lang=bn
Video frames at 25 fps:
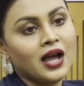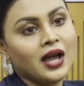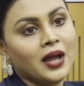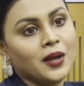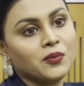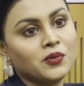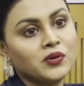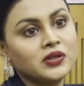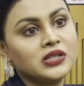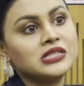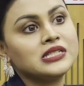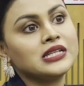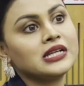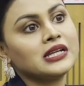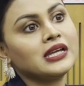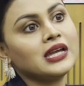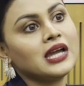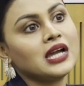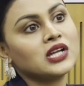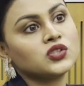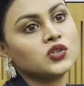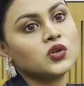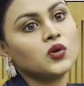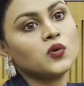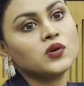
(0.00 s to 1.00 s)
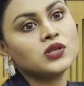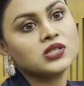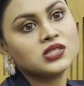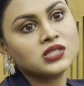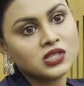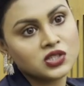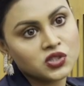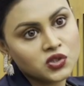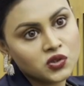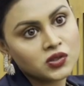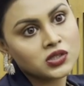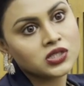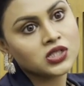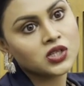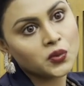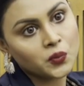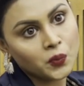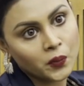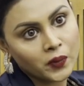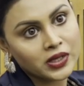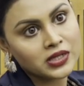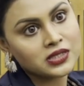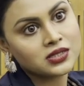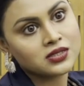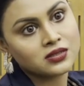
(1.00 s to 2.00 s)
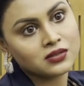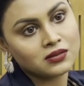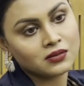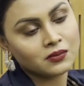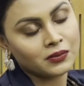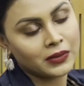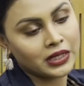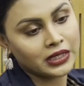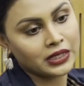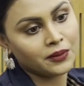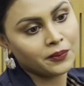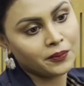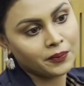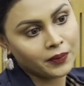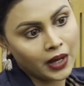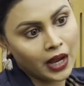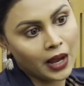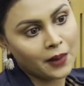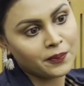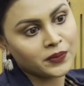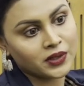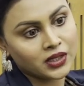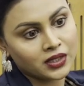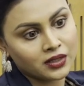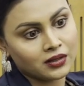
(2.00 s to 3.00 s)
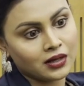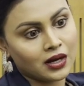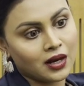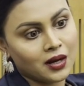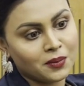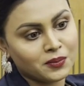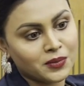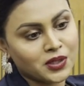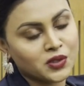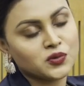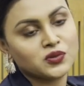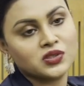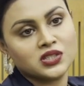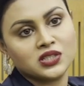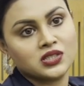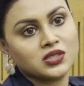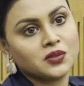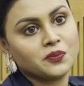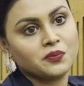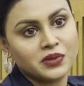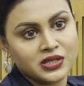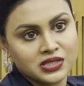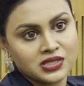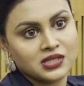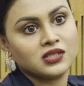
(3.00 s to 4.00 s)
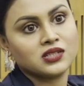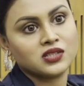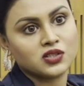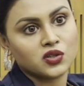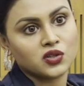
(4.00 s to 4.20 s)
এবং নিজেকে আসলে ওই সিচুয়েশন ওয়েজ মানে আপনার আমার উচিত যে প্রেজেন্ট